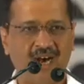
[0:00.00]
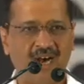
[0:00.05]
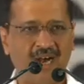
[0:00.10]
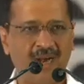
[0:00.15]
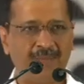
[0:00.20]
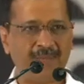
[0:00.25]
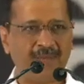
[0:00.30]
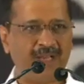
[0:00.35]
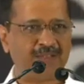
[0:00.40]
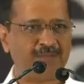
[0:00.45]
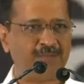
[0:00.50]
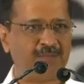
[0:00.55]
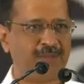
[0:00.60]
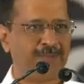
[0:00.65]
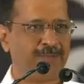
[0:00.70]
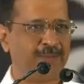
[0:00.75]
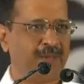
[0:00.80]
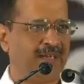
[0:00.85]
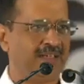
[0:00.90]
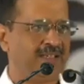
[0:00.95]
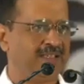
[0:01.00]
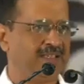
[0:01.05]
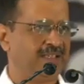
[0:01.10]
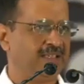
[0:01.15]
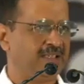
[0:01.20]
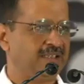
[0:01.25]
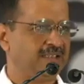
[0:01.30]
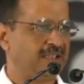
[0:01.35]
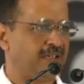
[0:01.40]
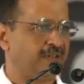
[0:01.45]
आम आदमी पार्टी
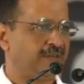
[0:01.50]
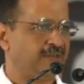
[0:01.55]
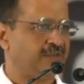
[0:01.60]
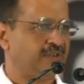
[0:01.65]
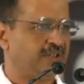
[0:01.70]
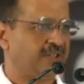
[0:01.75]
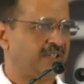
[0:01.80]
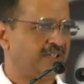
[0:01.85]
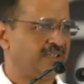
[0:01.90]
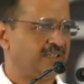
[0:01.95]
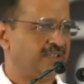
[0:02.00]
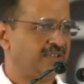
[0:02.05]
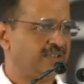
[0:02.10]
की तरफ से